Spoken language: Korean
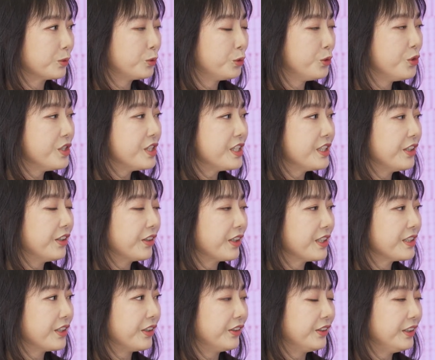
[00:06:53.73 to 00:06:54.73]
군
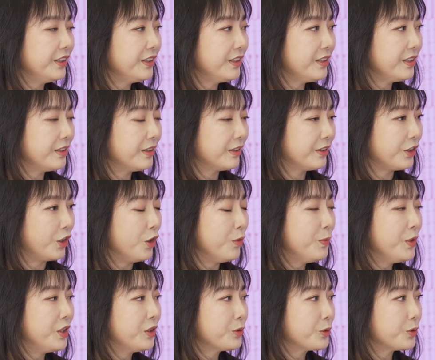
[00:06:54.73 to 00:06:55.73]
지역에서는
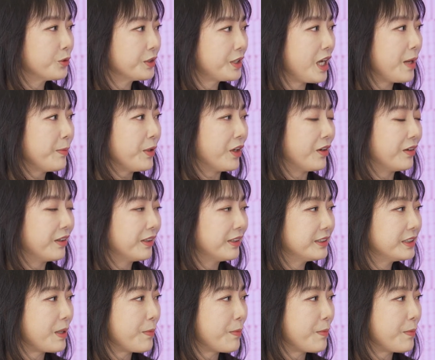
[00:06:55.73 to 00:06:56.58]
10명 중 3명,